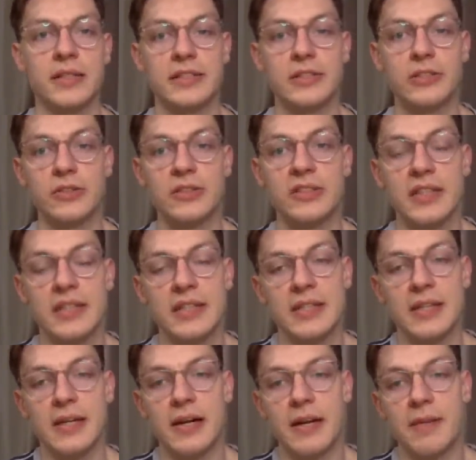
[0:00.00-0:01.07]
Ne? Und
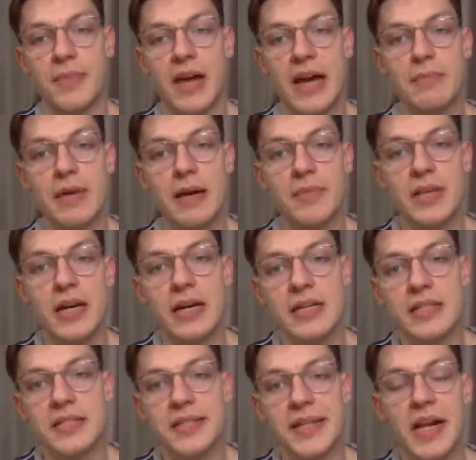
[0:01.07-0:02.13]
ähm, einmal im Jahr
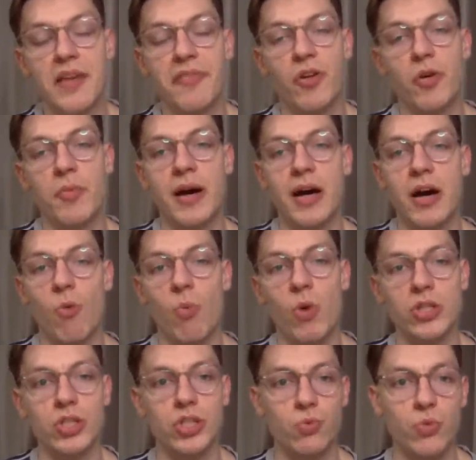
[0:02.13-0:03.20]
ist die LVMH
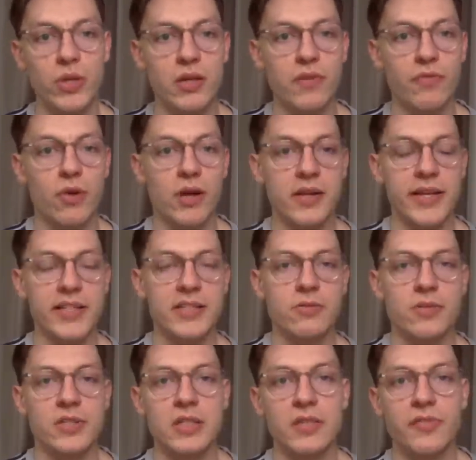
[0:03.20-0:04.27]
Watch Week, wo halt
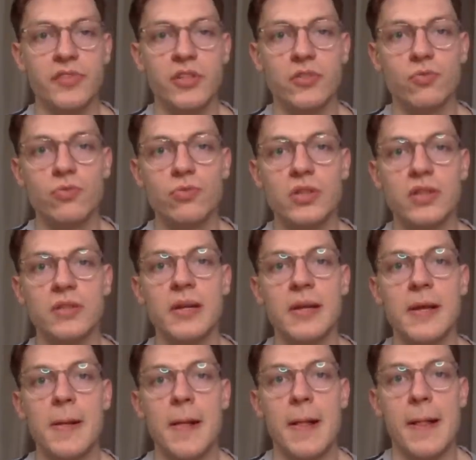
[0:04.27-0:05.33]
exklusiv die Uhren
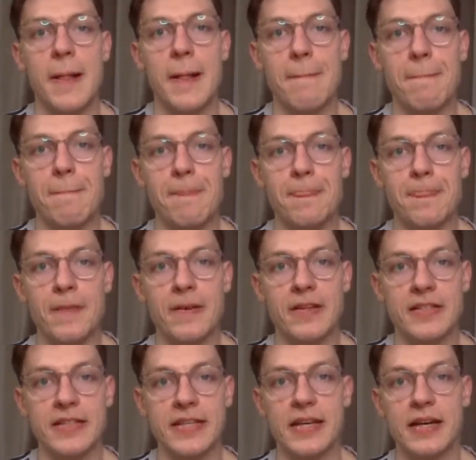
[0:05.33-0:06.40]
ähm,
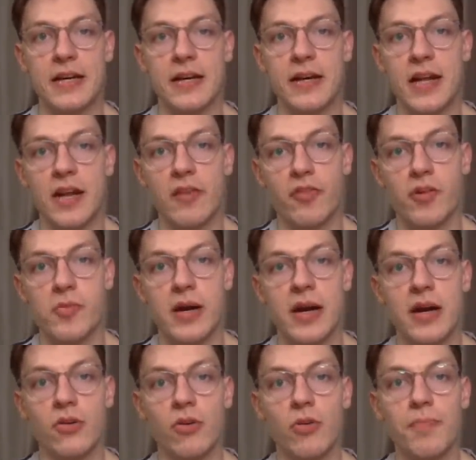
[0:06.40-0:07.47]
der
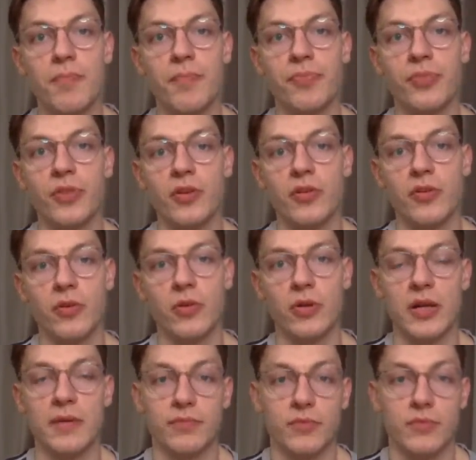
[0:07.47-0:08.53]
LVMH-Gruppen
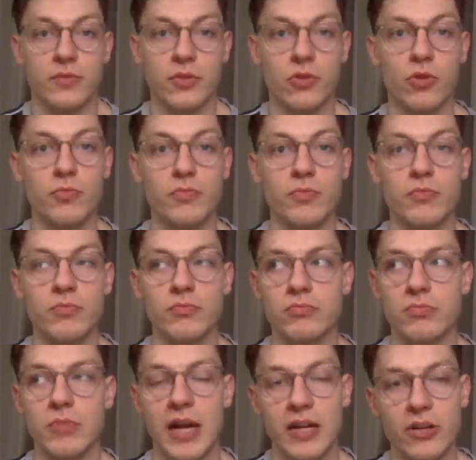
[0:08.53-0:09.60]
oder
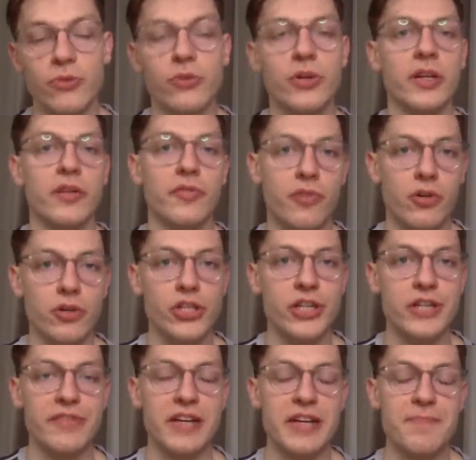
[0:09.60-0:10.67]
Gruppenangehörigen
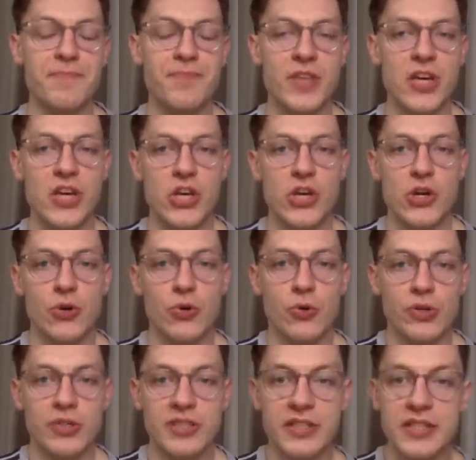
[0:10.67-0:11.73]
vorgestellt werden.
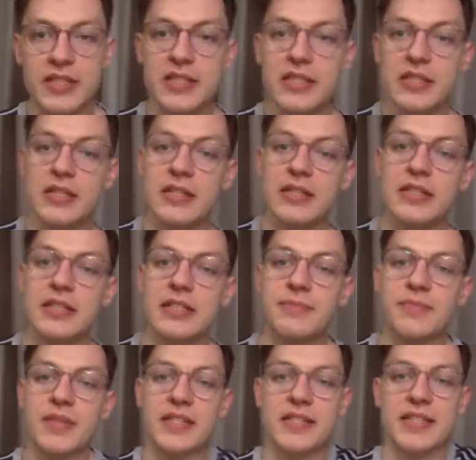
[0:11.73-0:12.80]
Und diese
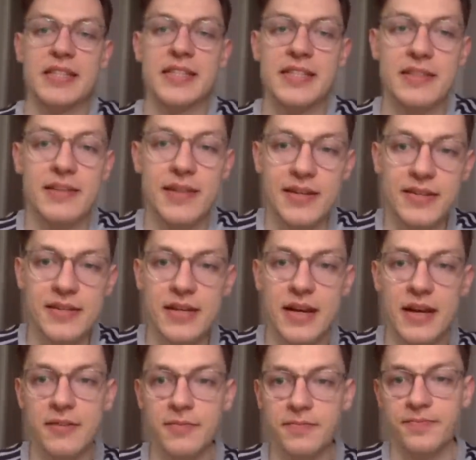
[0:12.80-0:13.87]
ähm, ist jetzt in die Lande
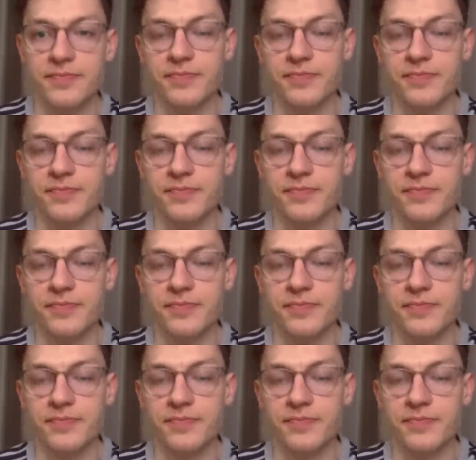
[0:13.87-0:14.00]
gegangen.